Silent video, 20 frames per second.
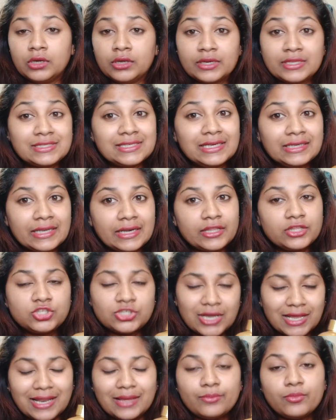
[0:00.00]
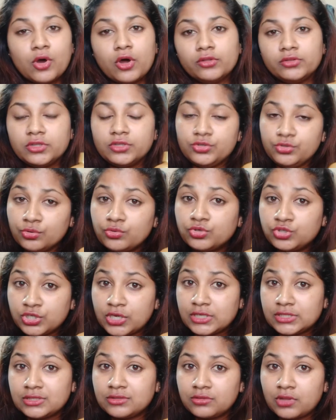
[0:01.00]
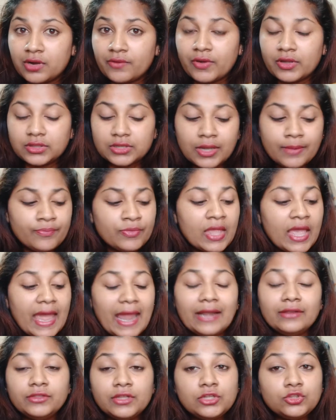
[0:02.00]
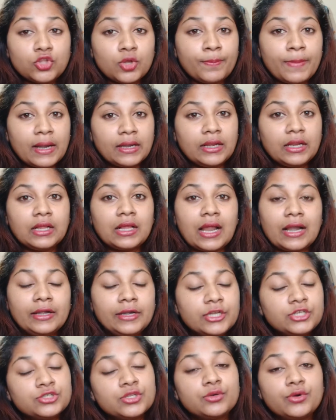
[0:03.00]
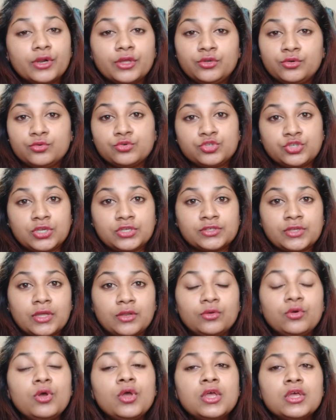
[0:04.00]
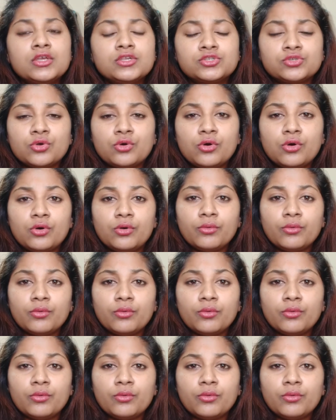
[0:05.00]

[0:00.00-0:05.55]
రిజల్ట్ అనేది చాలా బాగుంది యూజ్ చేసిన తర్వాత అండ్ దీంతో పాటు నేను కండిషనర్ కూడా యూజ్ చేశాను సో